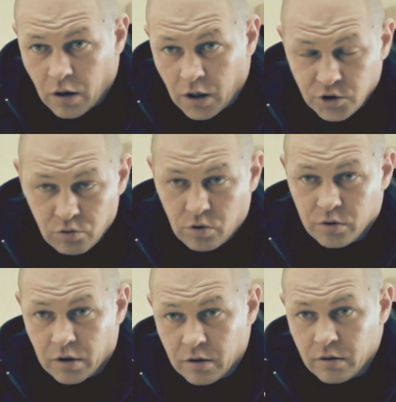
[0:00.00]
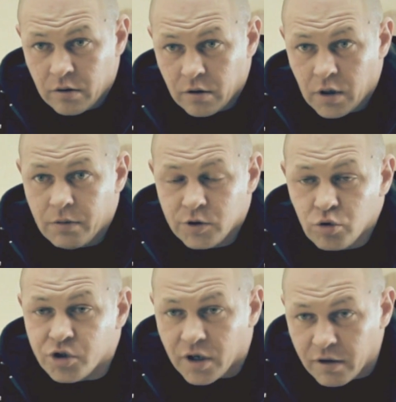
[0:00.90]
А за урода я возьму
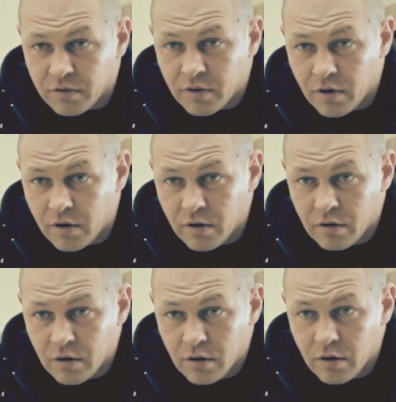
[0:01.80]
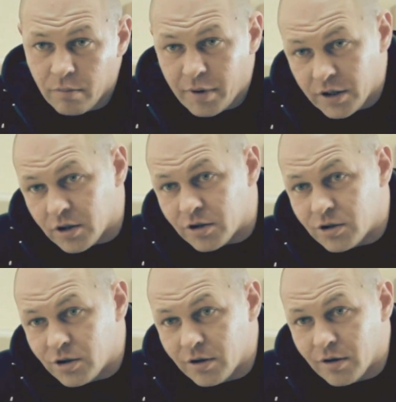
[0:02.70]
штраф. Пять
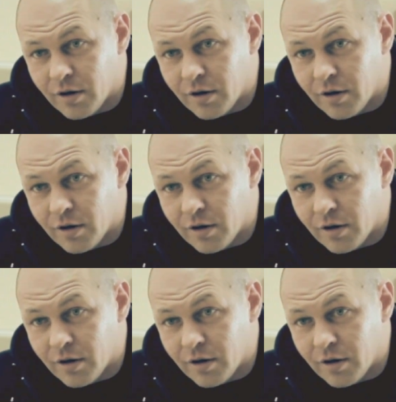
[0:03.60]
тысяч.